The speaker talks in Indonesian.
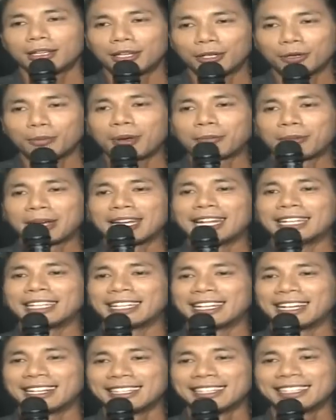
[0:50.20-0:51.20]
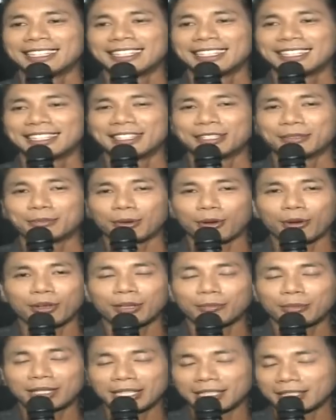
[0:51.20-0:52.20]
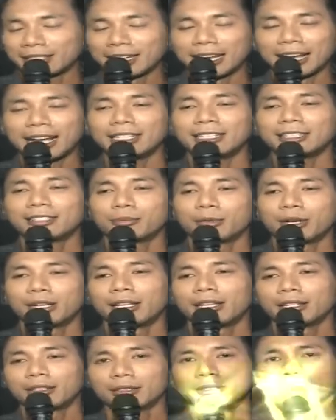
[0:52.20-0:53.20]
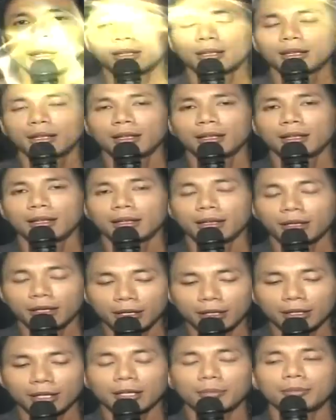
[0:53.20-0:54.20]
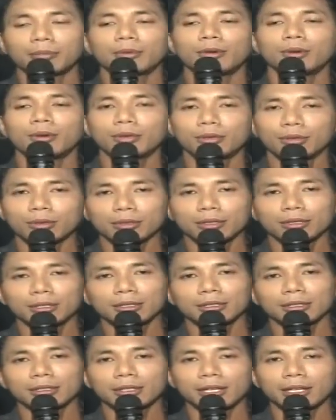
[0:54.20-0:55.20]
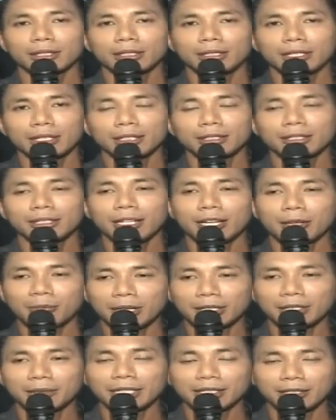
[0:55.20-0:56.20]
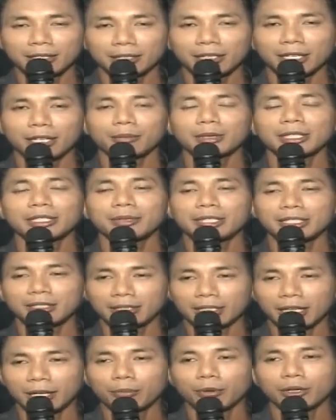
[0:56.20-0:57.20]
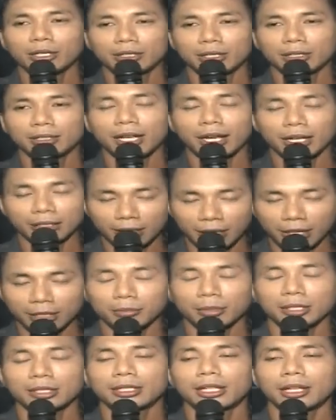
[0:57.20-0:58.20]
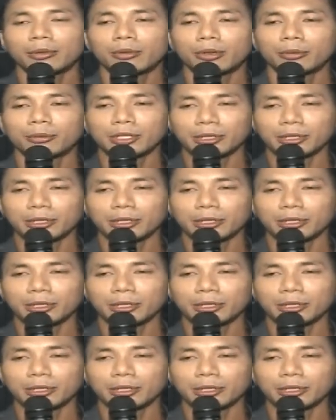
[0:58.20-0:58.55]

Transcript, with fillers: hidup apa adanya dah pokoknya bikin senang aja semuanya itu tetap untuk saya sendiri sih dalam hati kecil saya masih mencintai polisi sangat-sangat mencintai